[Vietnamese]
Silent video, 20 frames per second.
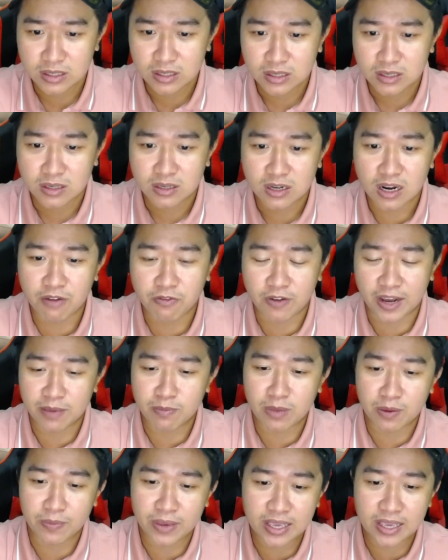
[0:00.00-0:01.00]
đó vậy
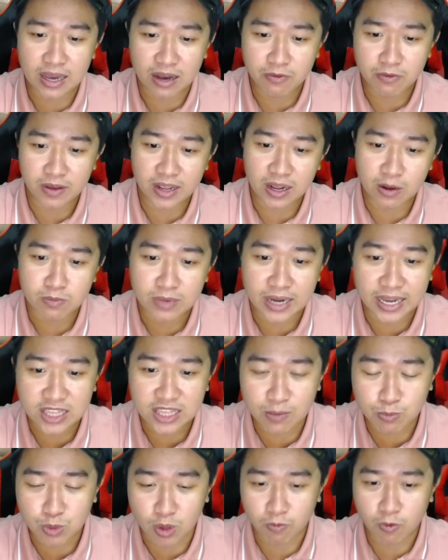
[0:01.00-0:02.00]
mà bây giờ vì không lại
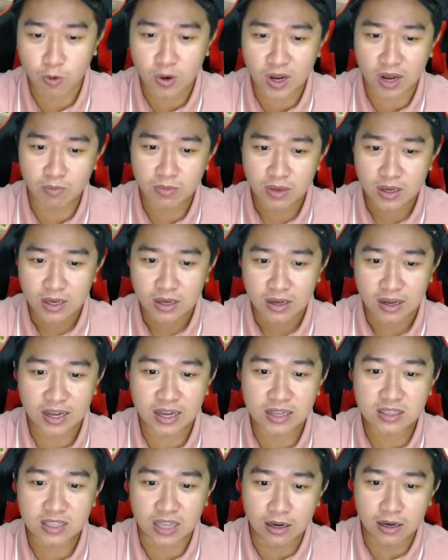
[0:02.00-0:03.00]
tiếp tục vu khống à,
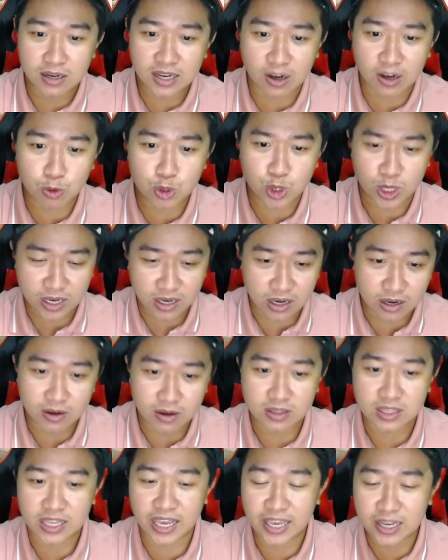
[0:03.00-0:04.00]
từ cái câu chuyện lừa
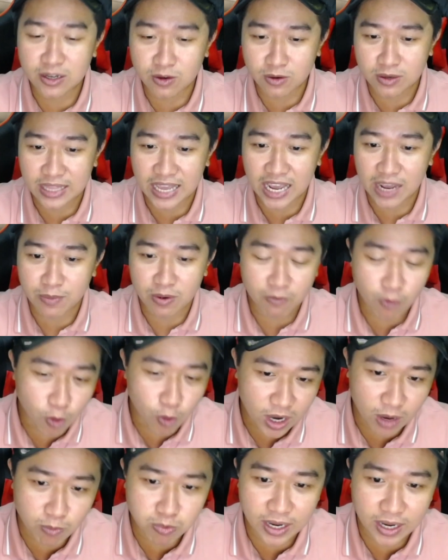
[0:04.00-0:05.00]
tiền của người ta mà vu
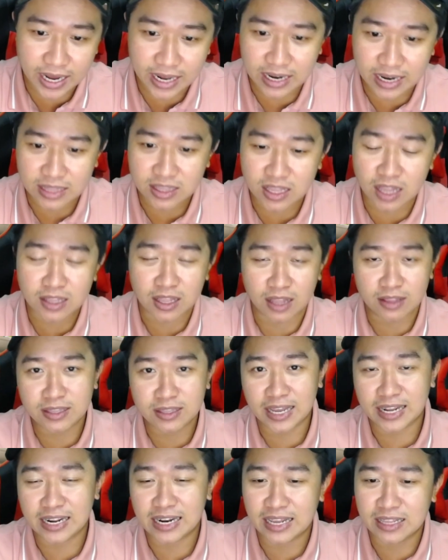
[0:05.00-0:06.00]
khống ra là tên thịnh
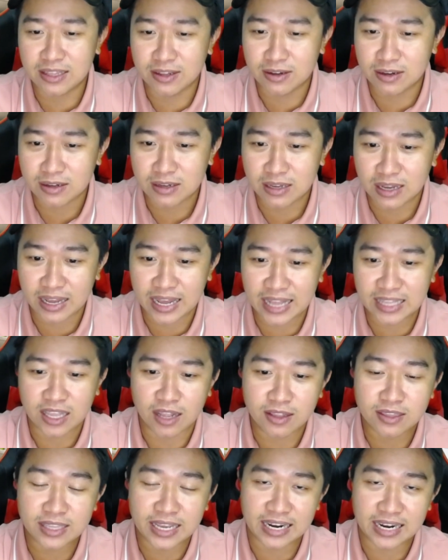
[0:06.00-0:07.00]
này lại được à, anh
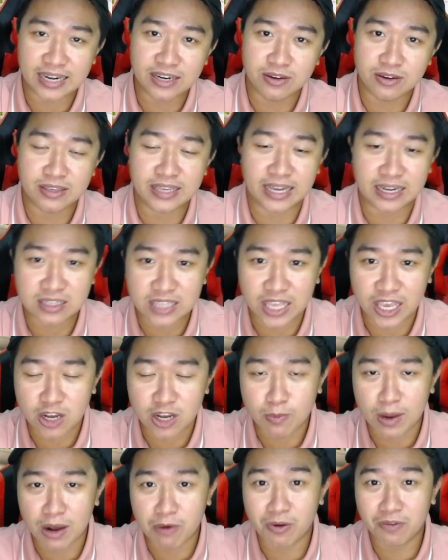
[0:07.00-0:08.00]
thịnh này lại được nhận tiền của
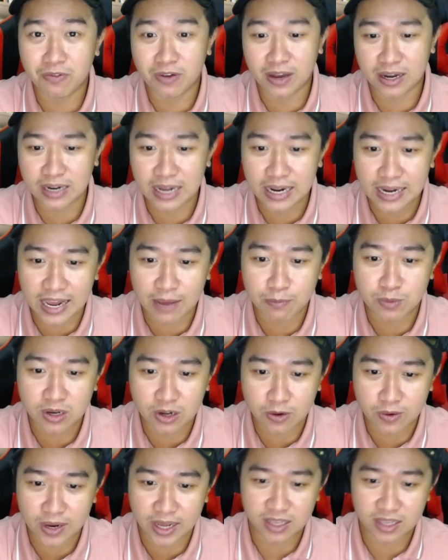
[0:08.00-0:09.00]
bà nguyễn phương hằng để làm những
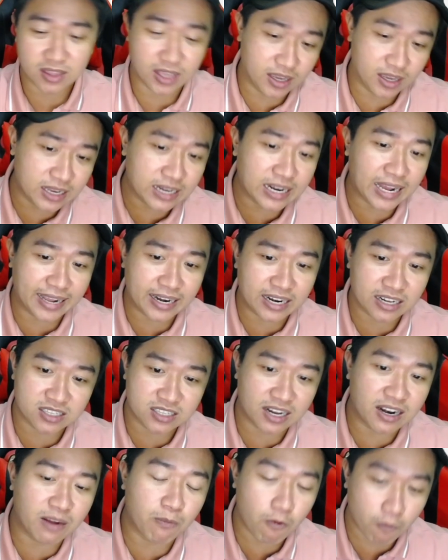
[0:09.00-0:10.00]
điều này thì cái này là
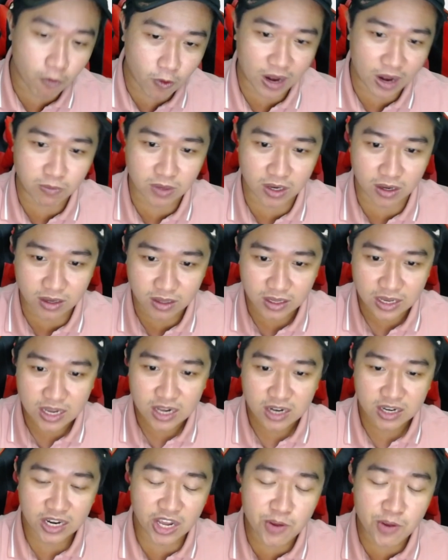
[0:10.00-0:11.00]
sẽ là một vu khống nữa
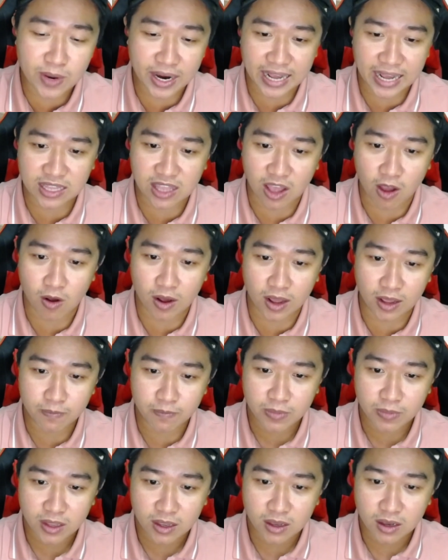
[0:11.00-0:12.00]
nếu mà ra tòa
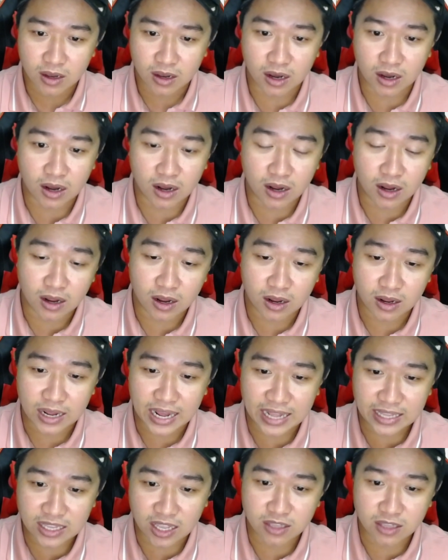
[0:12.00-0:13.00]
à,
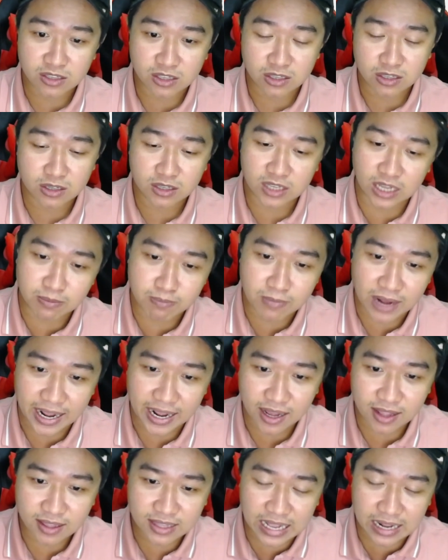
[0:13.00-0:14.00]
anh thịnh trình bày
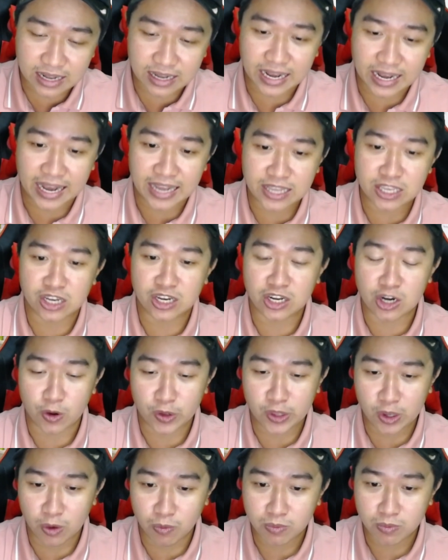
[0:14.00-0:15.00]
hết tất cả những cái nội
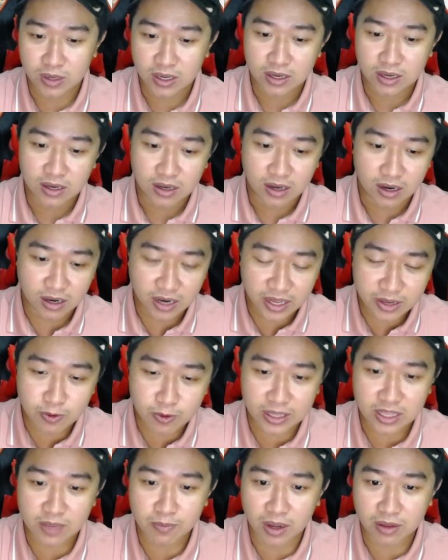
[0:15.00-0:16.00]
dung à, liên
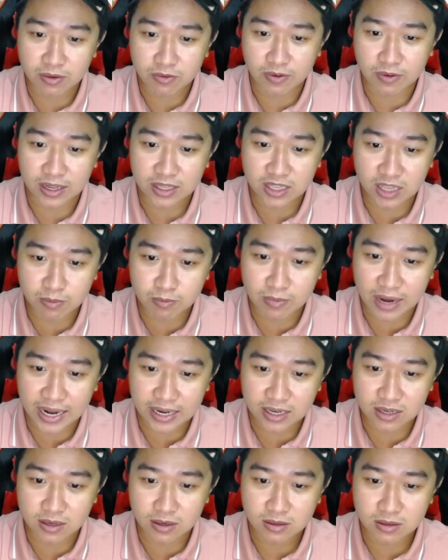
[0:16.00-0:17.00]
quan tới mình và trình bày
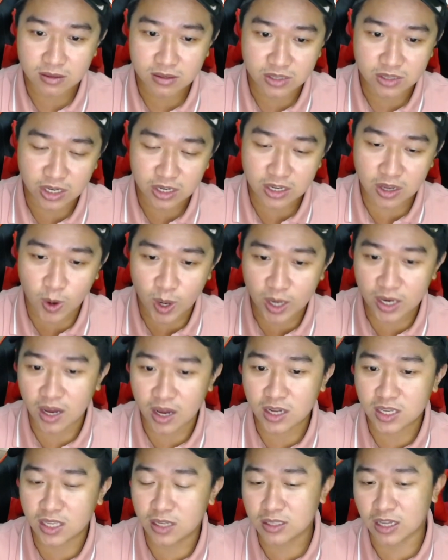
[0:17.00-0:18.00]
được những cái hóa
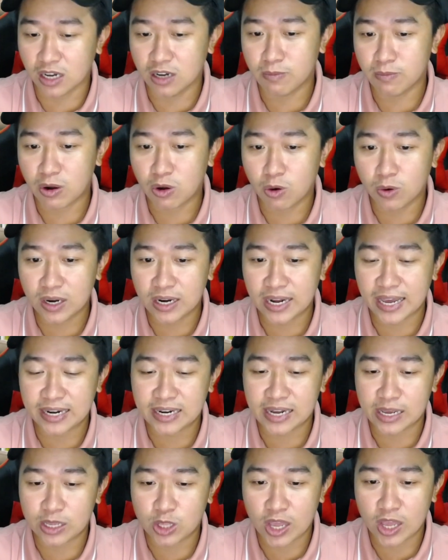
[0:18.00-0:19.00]
đơn chứng từ mà cô đinh lan
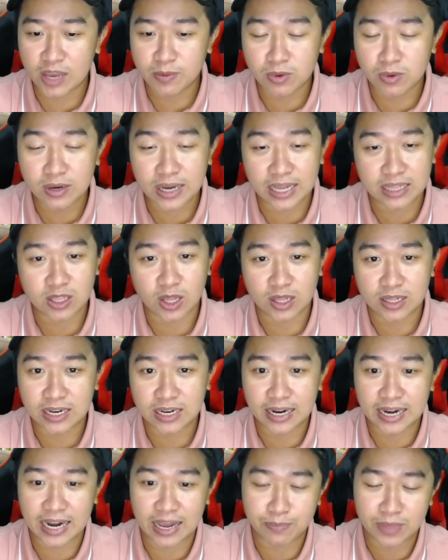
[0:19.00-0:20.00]
này thuê mướn anh thịnh
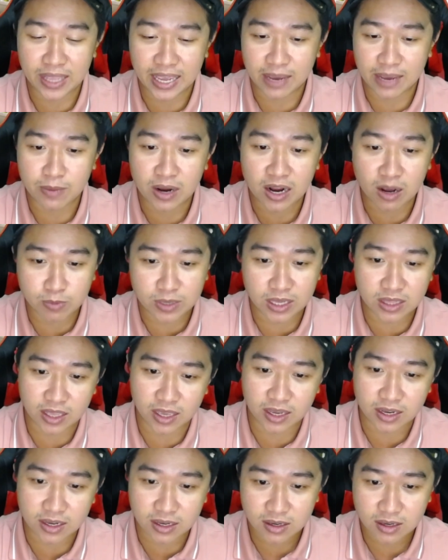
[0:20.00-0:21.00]
để làm nhà mà không trả
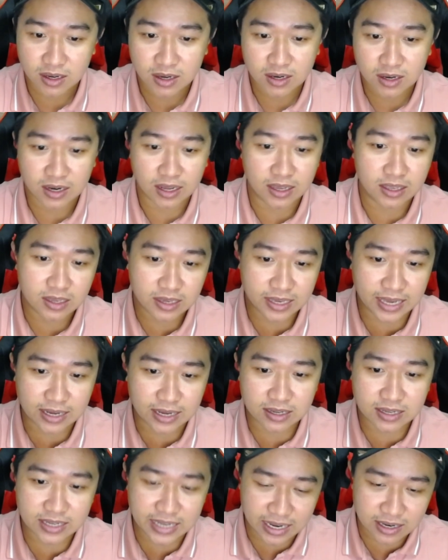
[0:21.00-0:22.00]
tiền à, thì
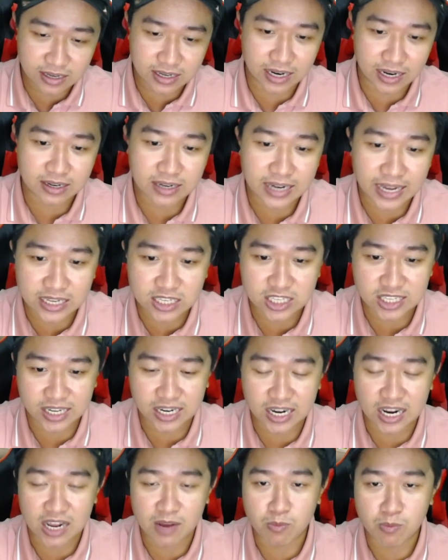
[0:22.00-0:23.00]
chắc chắn rằng đây sẽ
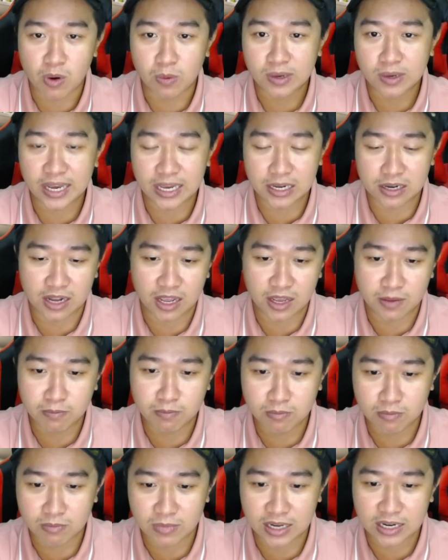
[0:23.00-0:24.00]
là một cái điểm
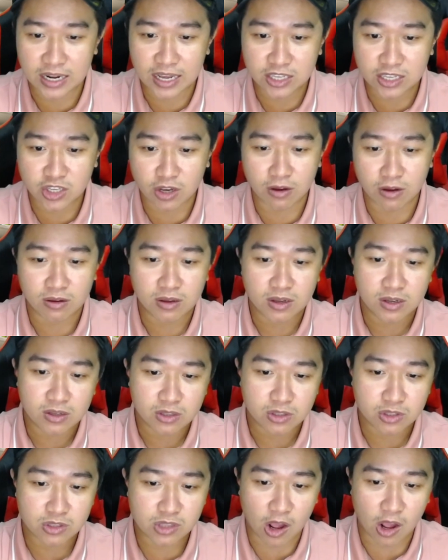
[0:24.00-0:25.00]
mà để cho
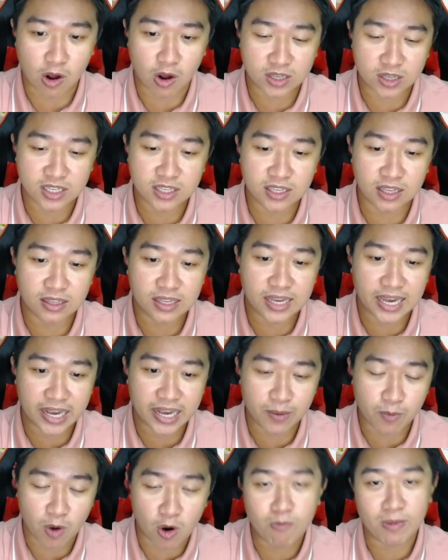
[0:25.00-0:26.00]
tòa sẽ nhìn ra cái
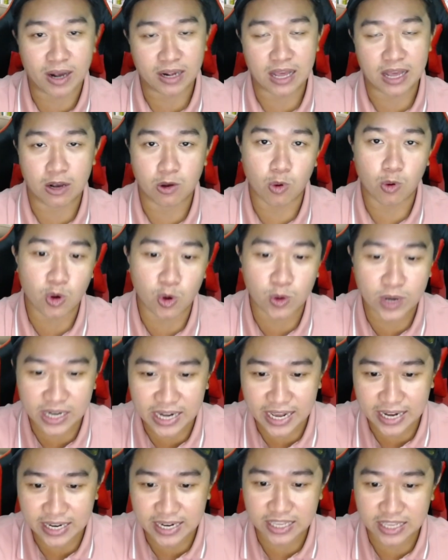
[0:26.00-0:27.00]
bộ mặt thật của cô Đinh
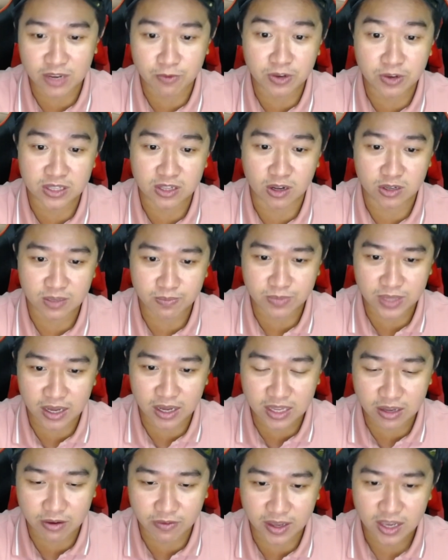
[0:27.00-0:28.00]
Lan này trong phiên tòa sắp tới
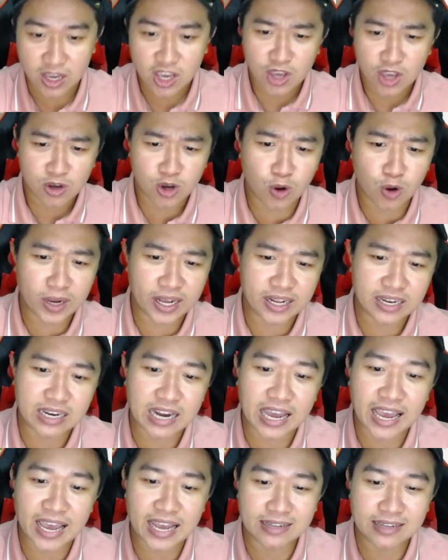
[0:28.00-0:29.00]
như vậy Cô này
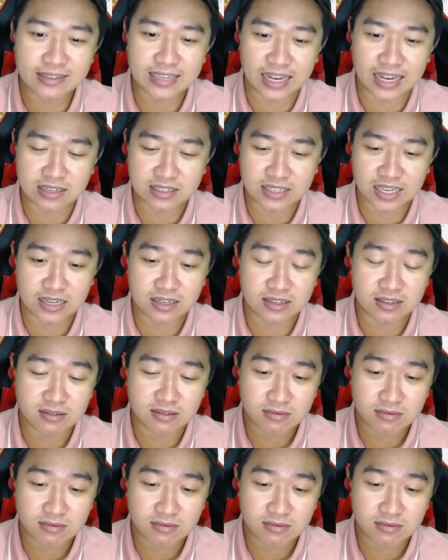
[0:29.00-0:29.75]
đang dần dần